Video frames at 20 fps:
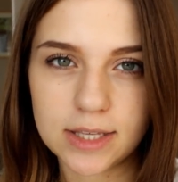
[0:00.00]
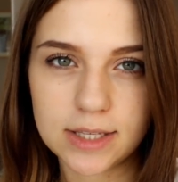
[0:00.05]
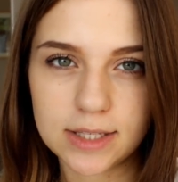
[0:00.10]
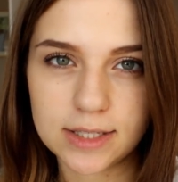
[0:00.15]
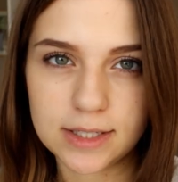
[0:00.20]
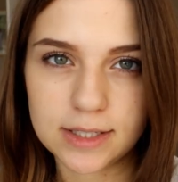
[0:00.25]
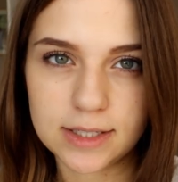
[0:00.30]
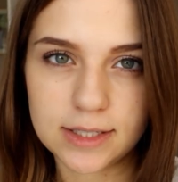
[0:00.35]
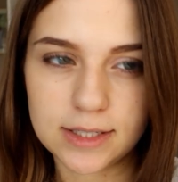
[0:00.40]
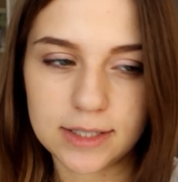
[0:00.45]
i
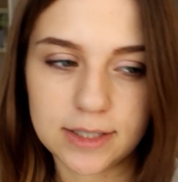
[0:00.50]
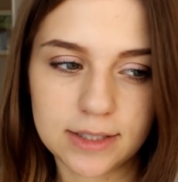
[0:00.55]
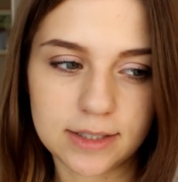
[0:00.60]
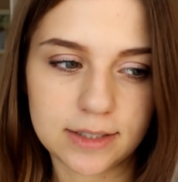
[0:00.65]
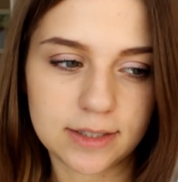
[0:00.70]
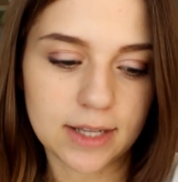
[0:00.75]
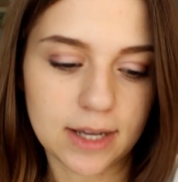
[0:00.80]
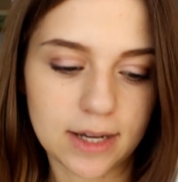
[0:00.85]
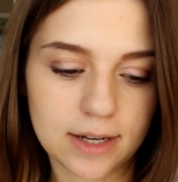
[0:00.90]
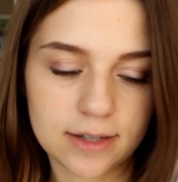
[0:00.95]

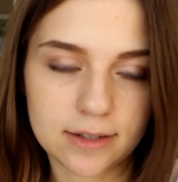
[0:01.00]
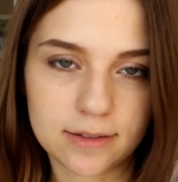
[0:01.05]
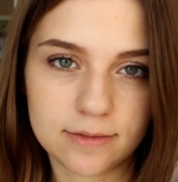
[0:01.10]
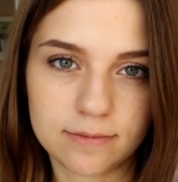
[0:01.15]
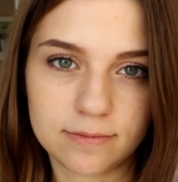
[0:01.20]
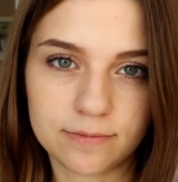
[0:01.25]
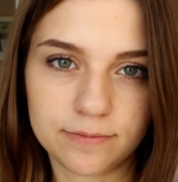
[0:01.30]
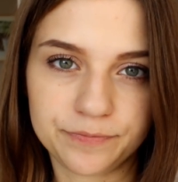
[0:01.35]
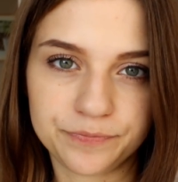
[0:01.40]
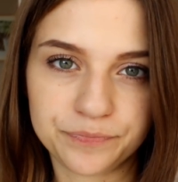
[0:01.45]
tak.
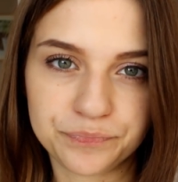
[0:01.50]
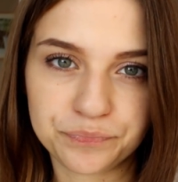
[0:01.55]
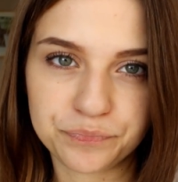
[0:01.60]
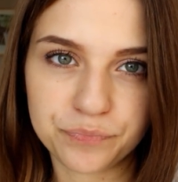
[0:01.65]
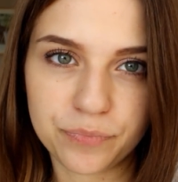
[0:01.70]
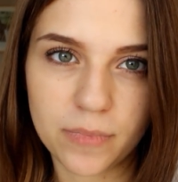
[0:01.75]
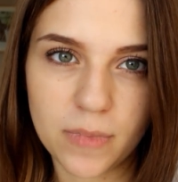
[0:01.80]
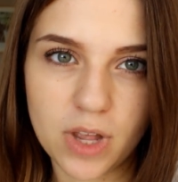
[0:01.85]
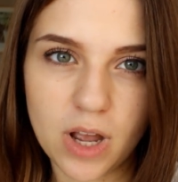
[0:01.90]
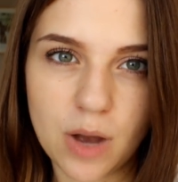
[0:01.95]

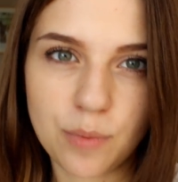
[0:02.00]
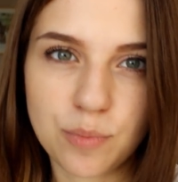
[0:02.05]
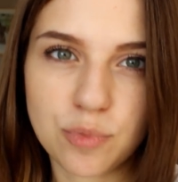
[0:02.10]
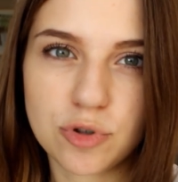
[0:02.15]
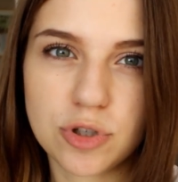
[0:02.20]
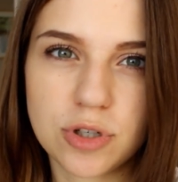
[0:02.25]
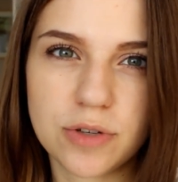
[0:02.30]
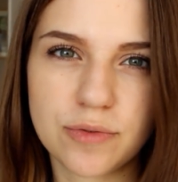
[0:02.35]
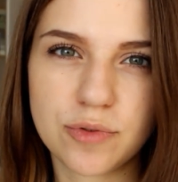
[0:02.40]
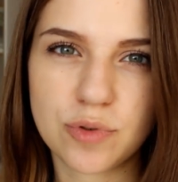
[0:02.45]
A
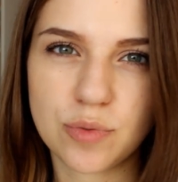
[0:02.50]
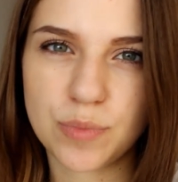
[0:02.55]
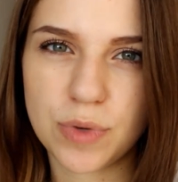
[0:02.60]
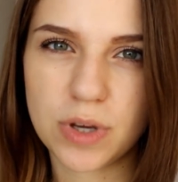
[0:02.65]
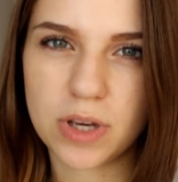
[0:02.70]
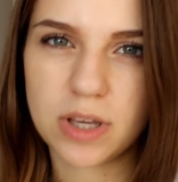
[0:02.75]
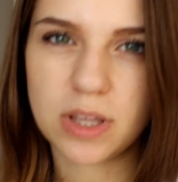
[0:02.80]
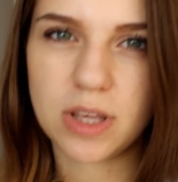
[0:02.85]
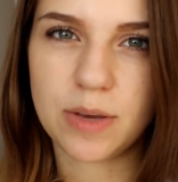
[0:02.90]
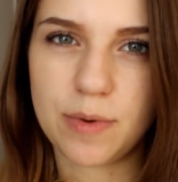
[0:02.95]
później w
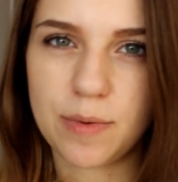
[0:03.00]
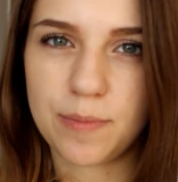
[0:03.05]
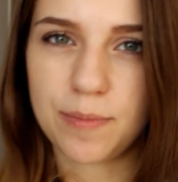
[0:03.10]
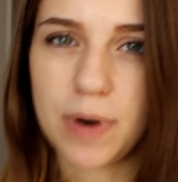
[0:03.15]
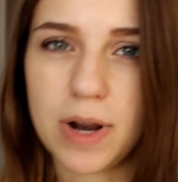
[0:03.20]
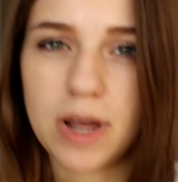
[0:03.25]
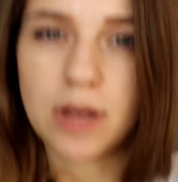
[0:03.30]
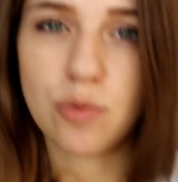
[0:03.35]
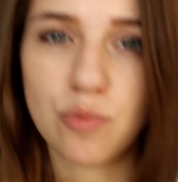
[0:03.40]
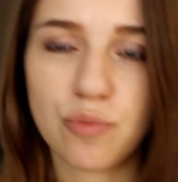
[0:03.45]
sumie nie mam
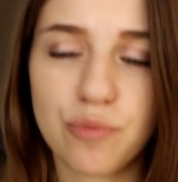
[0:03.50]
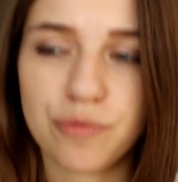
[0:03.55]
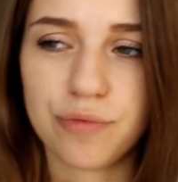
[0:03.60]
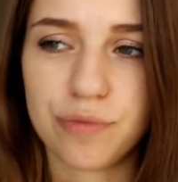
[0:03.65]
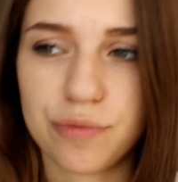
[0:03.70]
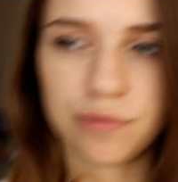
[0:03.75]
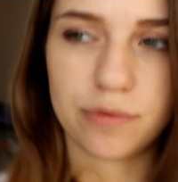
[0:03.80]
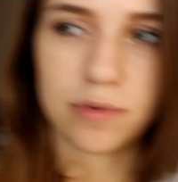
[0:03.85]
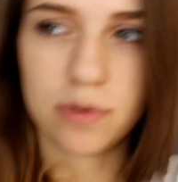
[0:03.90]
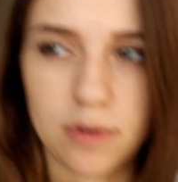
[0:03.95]
planów,
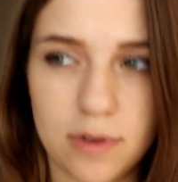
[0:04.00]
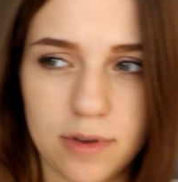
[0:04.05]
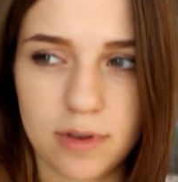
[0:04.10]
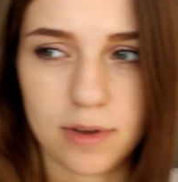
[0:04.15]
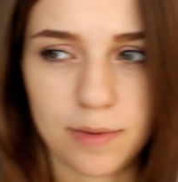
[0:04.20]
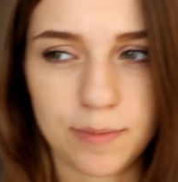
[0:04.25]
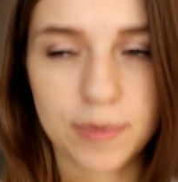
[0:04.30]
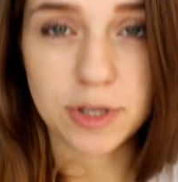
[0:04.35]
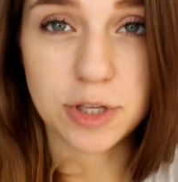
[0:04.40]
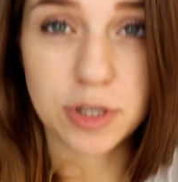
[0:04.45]

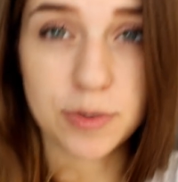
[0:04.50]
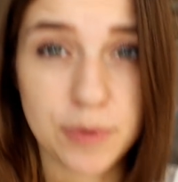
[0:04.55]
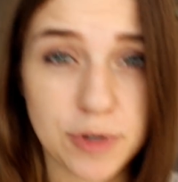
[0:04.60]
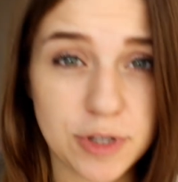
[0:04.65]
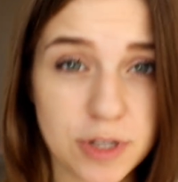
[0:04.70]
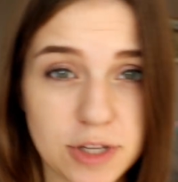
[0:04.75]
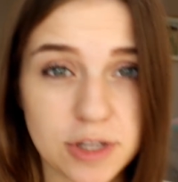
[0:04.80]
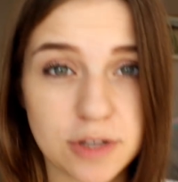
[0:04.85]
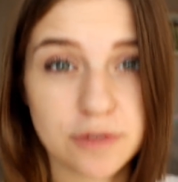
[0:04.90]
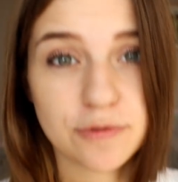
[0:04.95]
będziemy
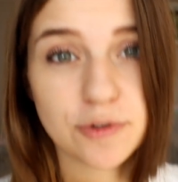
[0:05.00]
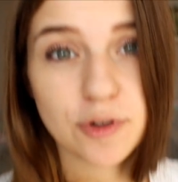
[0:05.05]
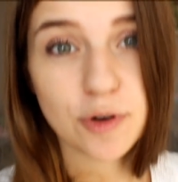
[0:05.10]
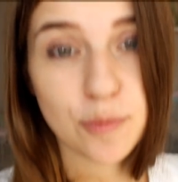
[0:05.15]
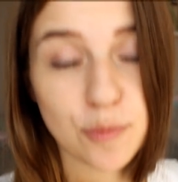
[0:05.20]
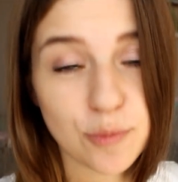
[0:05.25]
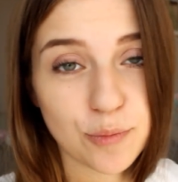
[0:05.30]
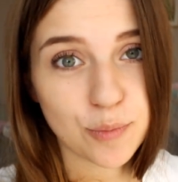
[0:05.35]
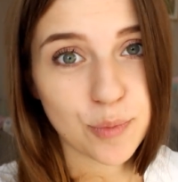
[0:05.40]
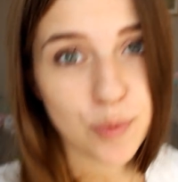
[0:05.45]
siedzieć w
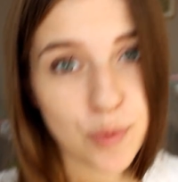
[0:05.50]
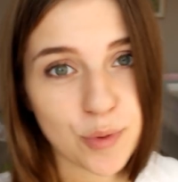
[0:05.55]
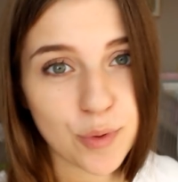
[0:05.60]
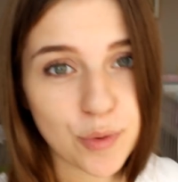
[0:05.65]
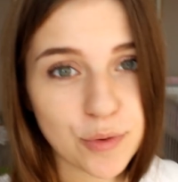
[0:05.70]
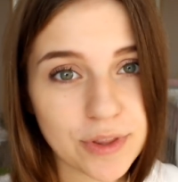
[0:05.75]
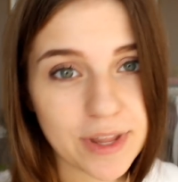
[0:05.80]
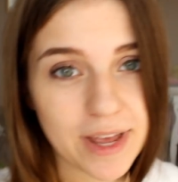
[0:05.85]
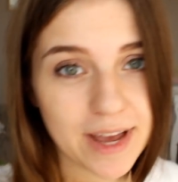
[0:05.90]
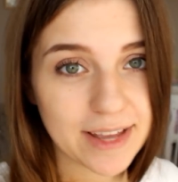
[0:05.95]
domu,
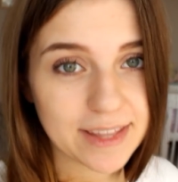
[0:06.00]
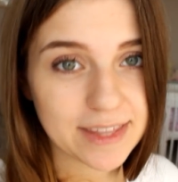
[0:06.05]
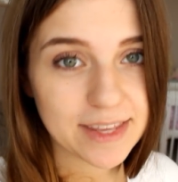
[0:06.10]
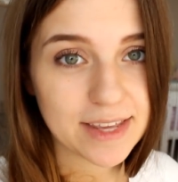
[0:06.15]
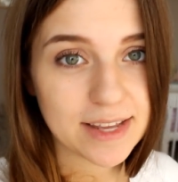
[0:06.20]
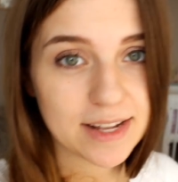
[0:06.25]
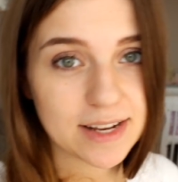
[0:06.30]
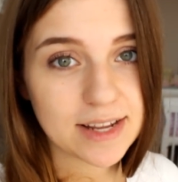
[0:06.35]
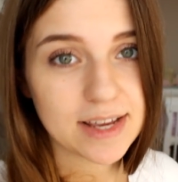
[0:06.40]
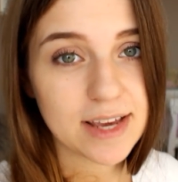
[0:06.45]
bo
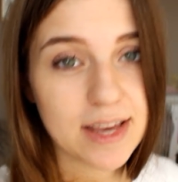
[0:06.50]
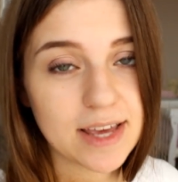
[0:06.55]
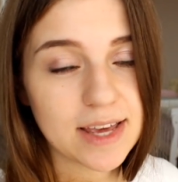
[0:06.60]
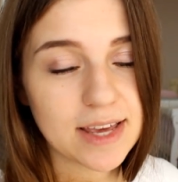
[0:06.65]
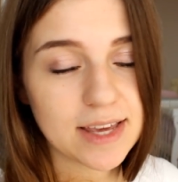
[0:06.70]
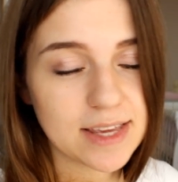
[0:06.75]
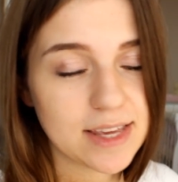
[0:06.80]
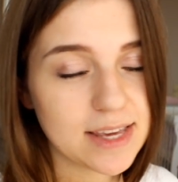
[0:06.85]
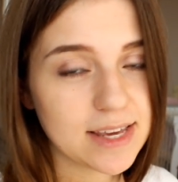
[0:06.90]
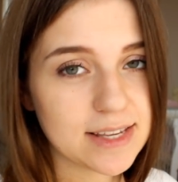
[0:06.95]
Daniel
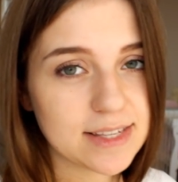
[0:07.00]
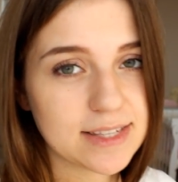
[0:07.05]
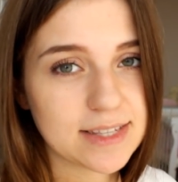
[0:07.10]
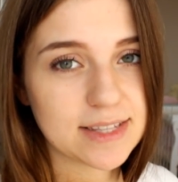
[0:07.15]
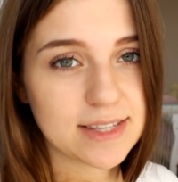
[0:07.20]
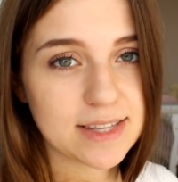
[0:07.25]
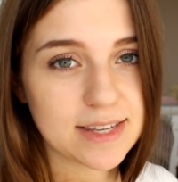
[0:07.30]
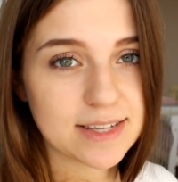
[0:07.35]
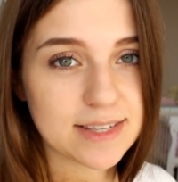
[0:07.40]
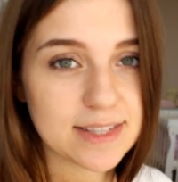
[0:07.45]
jest
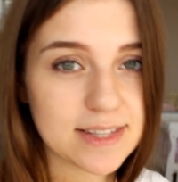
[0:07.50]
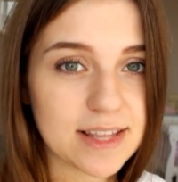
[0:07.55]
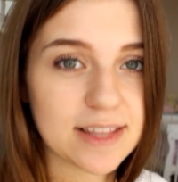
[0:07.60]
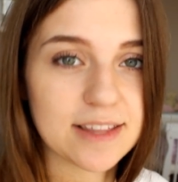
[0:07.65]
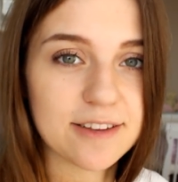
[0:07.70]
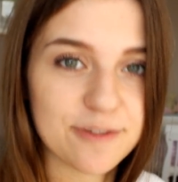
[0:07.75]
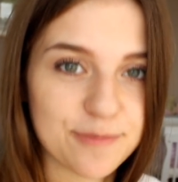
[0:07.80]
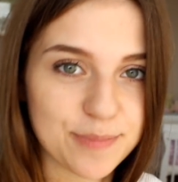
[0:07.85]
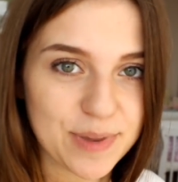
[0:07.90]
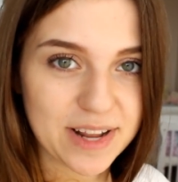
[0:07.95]

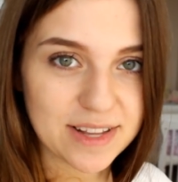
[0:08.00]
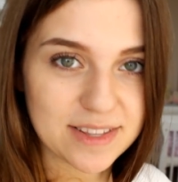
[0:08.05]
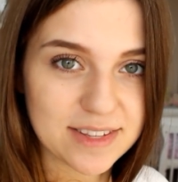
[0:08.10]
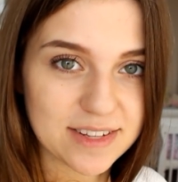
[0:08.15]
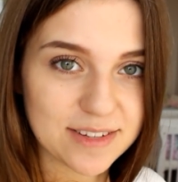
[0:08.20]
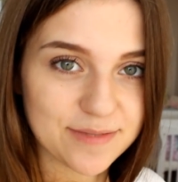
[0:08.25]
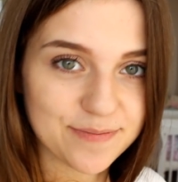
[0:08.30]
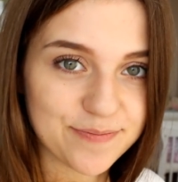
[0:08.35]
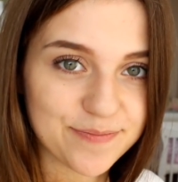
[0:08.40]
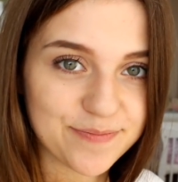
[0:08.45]
niestety w
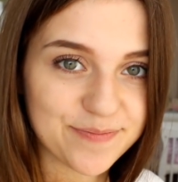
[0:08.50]
pracy.